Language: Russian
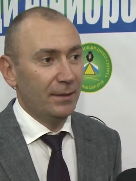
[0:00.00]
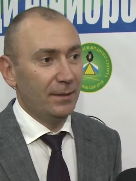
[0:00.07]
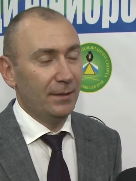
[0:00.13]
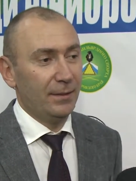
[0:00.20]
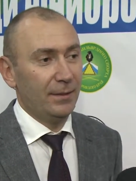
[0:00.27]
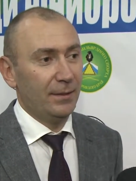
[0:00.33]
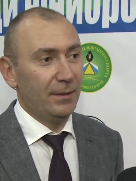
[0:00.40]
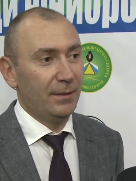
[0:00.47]

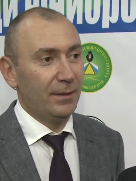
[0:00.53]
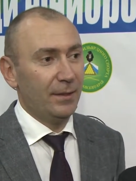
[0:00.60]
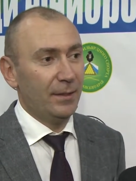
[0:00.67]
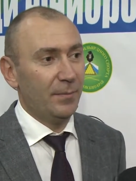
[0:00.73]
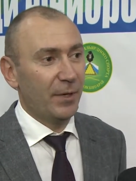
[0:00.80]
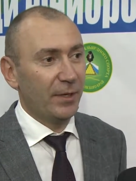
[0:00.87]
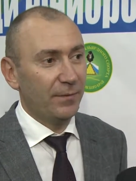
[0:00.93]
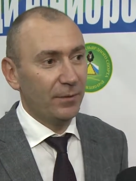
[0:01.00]
Э,
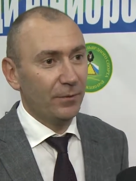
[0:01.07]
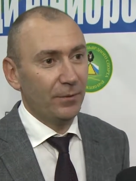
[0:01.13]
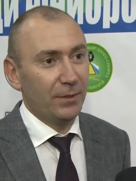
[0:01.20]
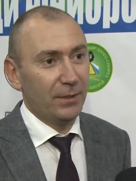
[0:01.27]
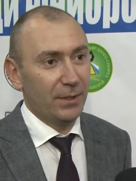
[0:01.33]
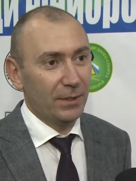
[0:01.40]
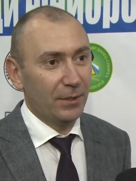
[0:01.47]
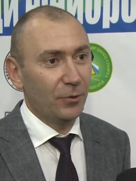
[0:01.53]
продвинуть
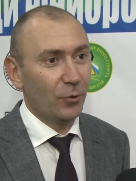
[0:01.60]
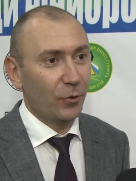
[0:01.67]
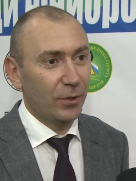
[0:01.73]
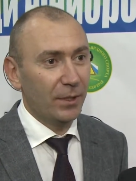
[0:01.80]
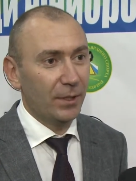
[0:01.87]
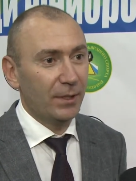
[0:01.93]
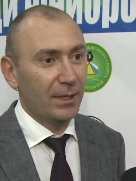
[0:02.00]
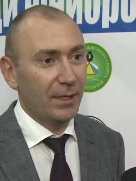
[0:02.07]
этот
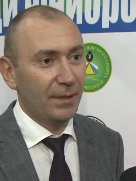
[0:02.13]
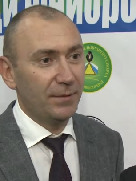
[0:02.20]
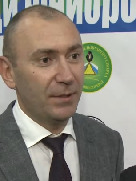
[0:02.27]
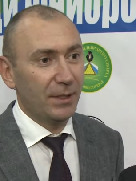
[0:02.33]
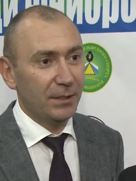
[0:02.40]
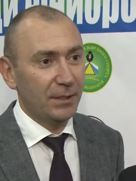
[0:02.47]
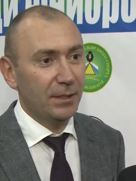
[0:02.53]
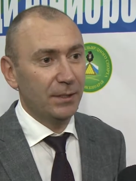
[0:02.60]
турнир до
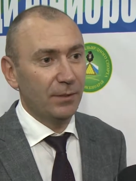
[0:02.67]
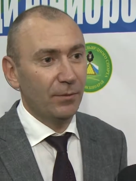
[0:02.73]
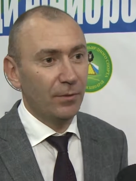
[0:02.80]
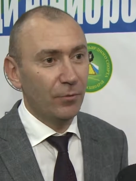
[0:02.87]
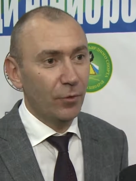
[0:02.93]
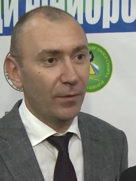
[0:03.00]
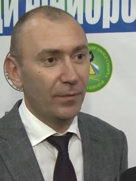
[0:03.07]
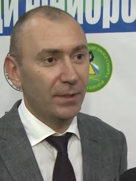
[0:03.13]
всероссийского
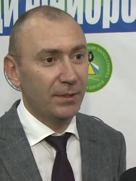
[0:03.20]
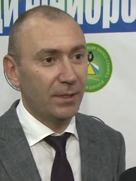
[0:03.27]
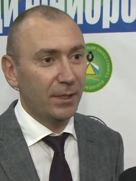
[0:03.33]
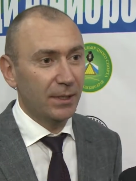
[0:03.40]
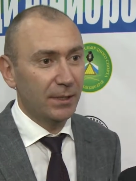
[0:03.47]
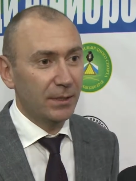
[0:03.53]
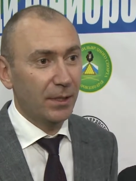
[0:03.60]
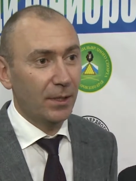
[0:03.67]
уровня,
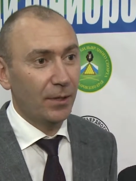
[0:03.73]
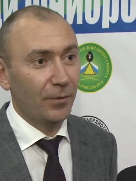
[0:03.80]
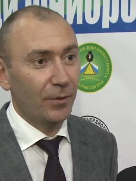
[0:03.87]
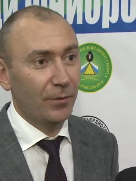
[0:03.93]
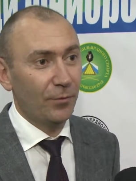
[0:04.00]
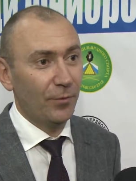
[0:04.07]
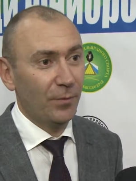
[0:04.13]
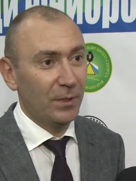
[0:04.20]
зарегистрировать
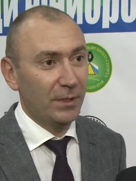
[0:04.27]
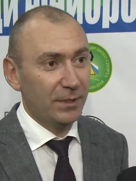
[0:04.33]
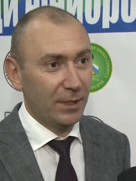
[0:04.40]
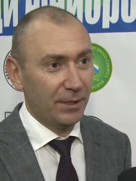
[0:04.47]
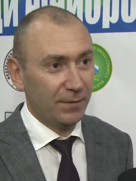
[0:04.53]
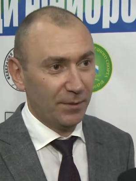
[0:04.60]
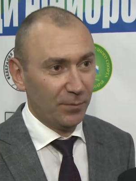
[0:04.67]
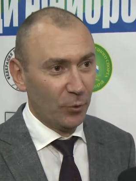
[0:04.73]
его в
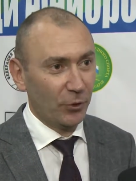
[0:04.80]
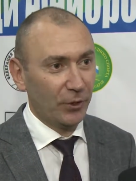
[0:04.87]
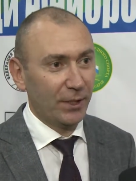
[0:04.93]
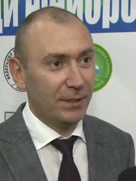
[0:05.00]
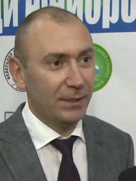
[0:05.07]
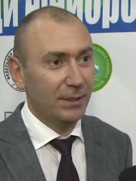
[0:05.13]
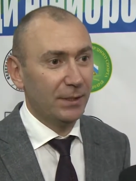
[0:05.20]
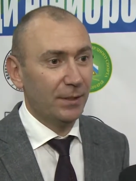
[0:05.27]
Министерстве спорта
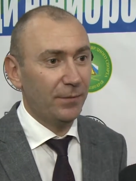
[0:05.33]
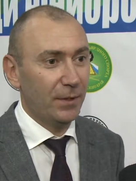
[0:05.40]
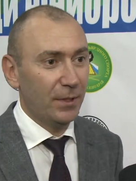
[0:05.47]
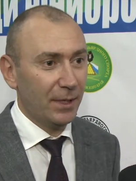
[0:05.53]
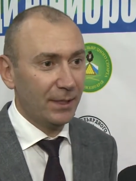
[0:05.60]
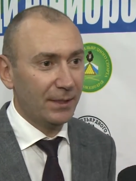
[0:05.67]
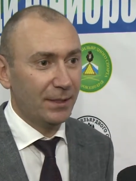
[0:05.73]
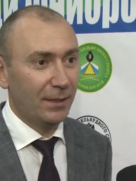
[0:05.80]
Российской
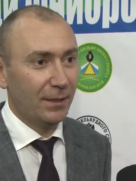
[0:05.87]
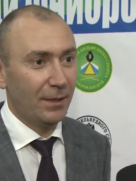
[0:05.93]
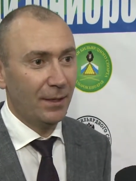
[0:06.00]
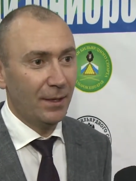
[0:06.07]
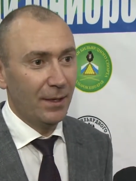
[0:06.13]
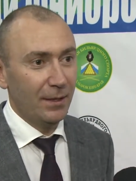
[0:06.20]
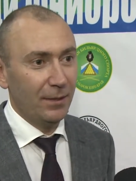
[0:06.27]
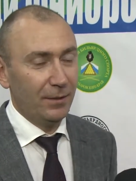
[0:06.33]
Федерации
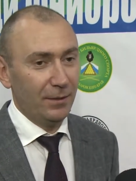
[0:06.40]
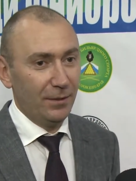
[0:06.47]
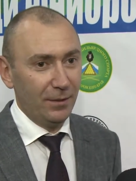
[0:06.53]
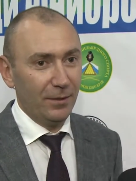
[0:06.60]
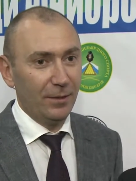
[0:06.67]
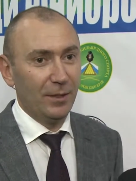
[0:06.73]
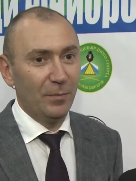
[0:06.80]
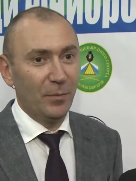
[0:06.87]

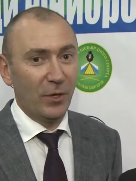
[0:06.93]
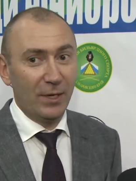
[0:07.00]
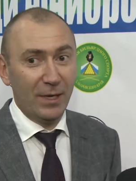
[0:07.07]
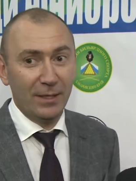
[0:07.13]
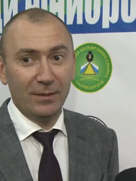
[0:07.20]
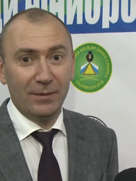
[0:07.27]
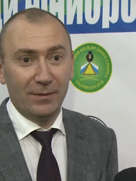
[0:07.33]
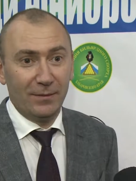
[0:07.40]
и
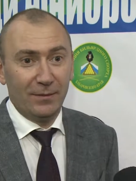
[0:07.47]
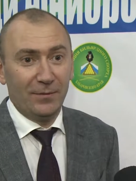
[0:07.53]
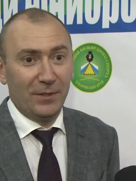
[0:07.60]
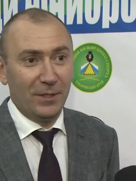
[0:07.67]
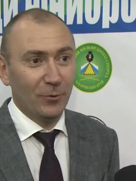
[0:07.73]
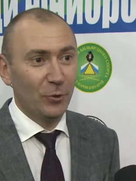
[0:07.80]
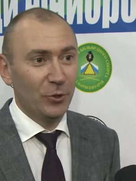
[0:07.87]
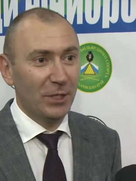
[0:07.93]
принять
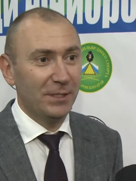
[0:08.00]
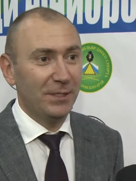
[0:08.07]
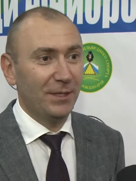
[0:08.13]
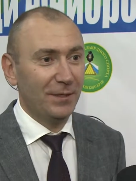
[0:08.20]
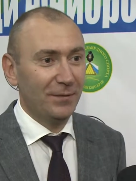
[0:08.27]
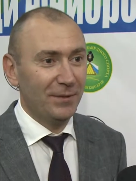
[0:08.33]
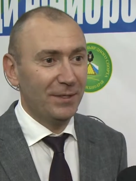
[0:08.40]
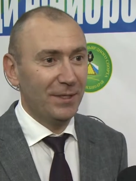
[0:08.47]
всех
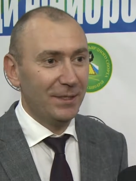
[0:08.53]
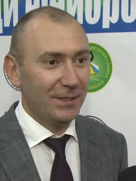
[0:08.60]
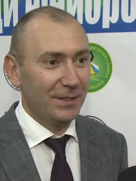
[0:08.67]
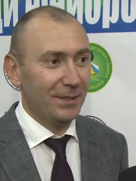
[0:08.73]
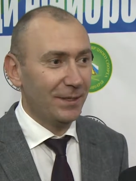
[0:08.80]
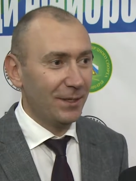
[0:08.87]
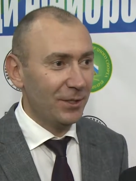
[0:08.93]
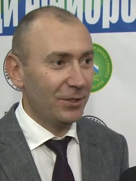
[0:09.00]
участников здесь.
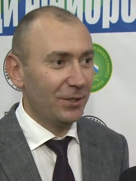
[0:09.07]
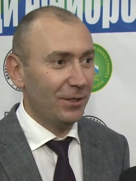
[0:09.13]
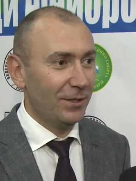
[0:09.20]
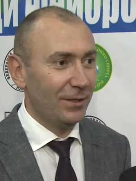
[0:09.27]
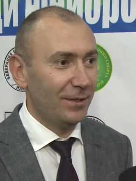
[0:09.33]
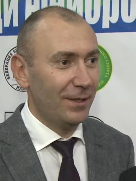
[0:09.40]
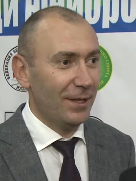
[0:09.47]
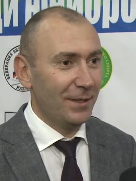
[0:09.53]
Конечно, это
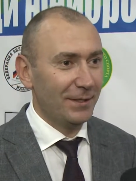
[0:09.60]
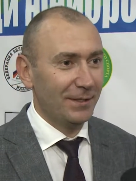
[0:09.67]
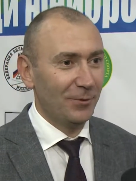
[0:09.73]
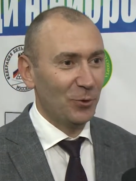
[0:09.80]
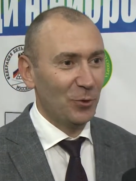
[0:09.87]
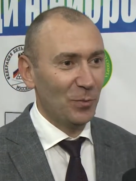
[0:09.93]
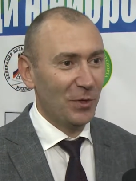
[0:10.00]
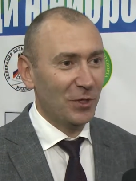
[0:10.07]
для нас
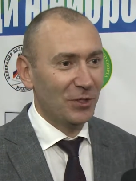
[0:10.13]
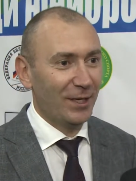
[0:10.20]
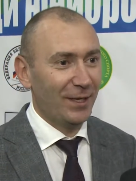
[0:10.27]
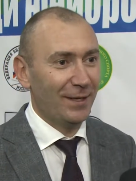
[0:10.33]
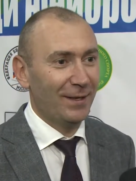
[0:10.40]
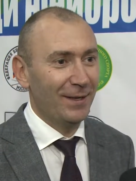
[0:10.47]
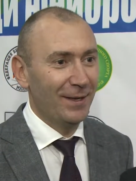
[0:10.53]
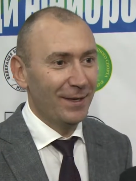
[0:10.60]
очень
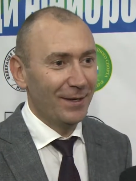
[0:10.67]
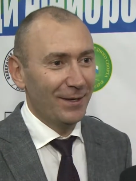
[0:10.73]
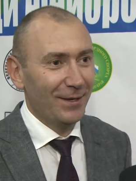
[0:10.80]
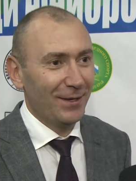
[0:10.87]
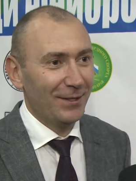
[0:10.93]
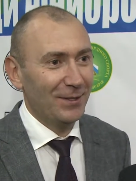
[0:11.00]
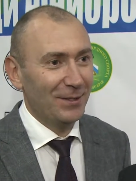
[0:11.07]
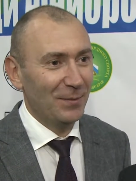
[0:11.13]
большая
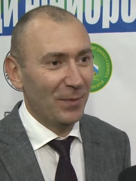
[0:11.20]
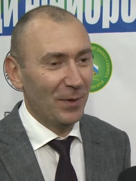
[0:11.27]
радость и